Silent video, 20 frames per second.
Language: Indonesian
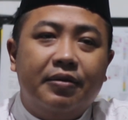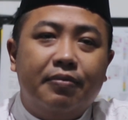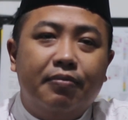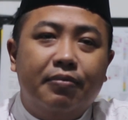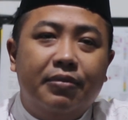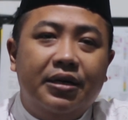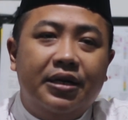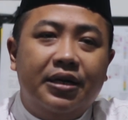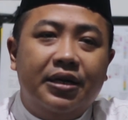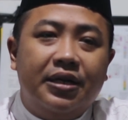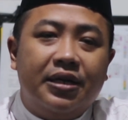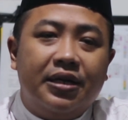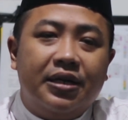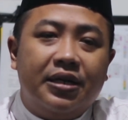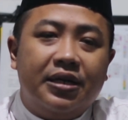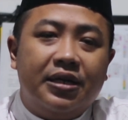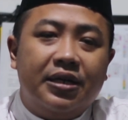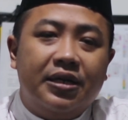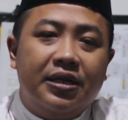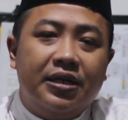
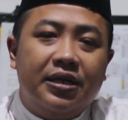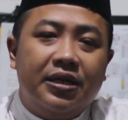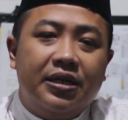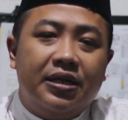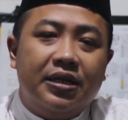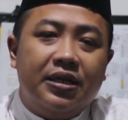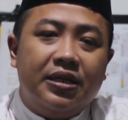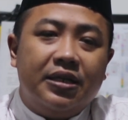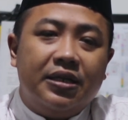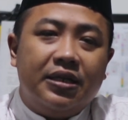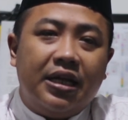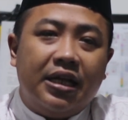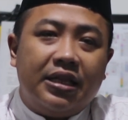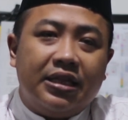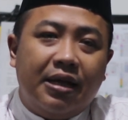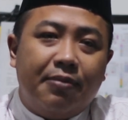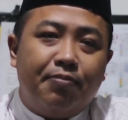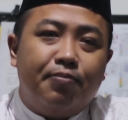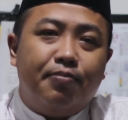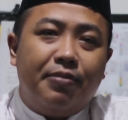
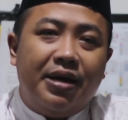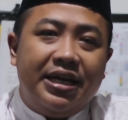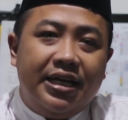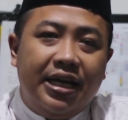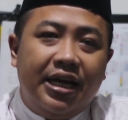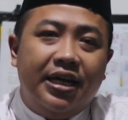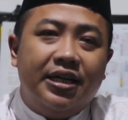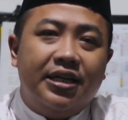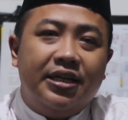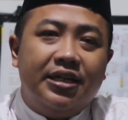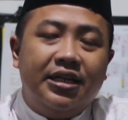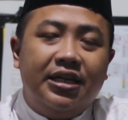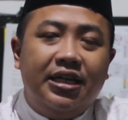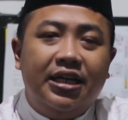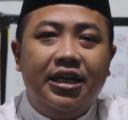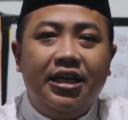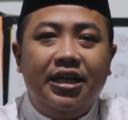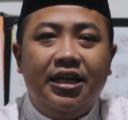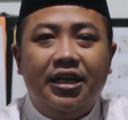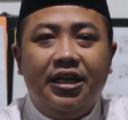bertatap maya
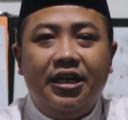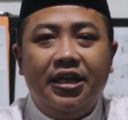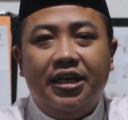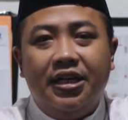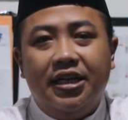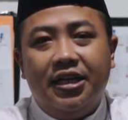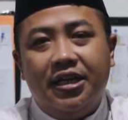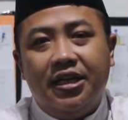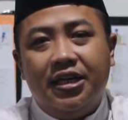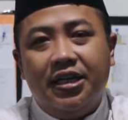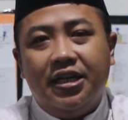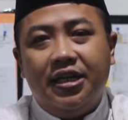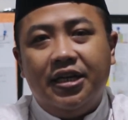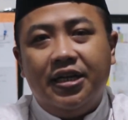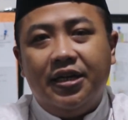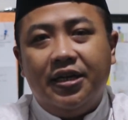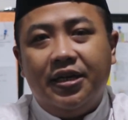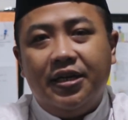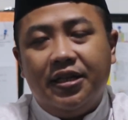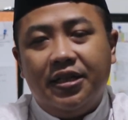di
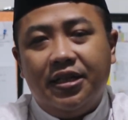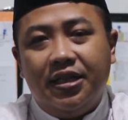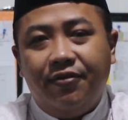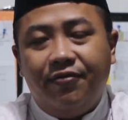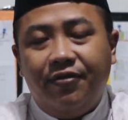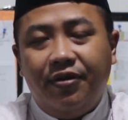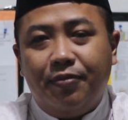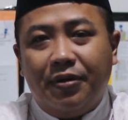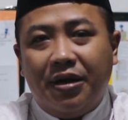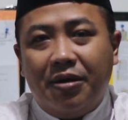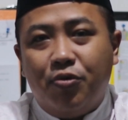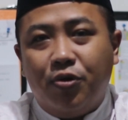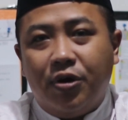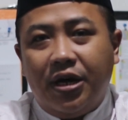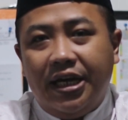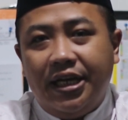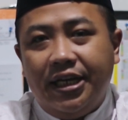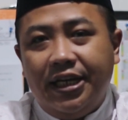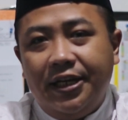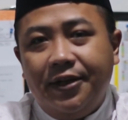uh, eh, TV
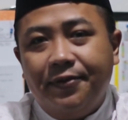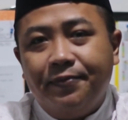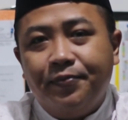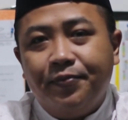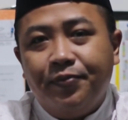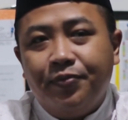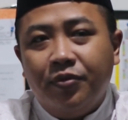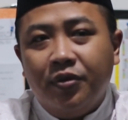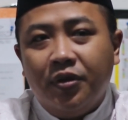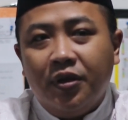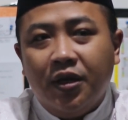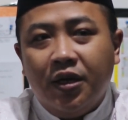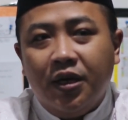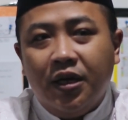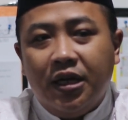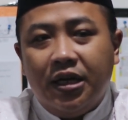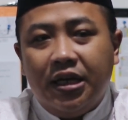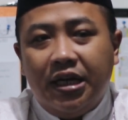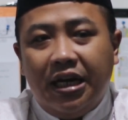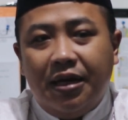Pramuka ini
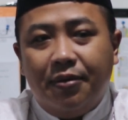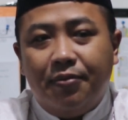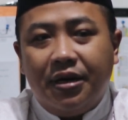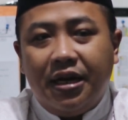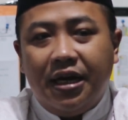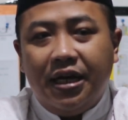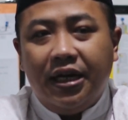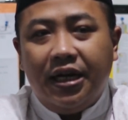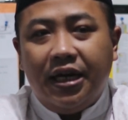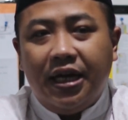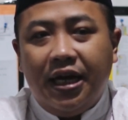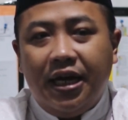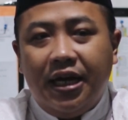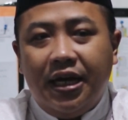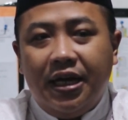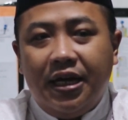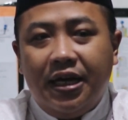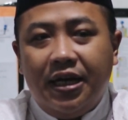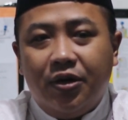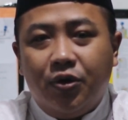dalam
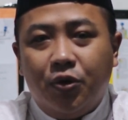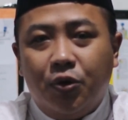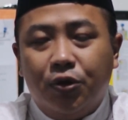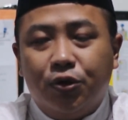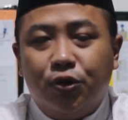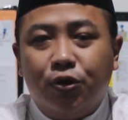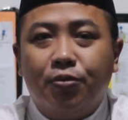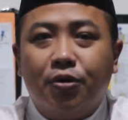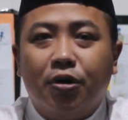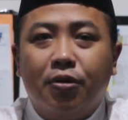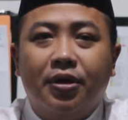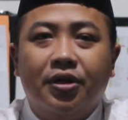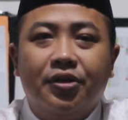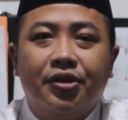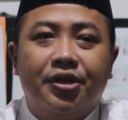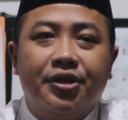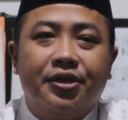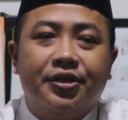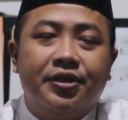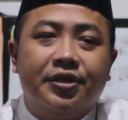rangka Kultum
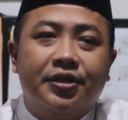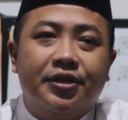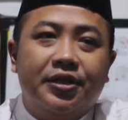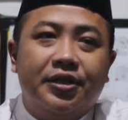Ramadan.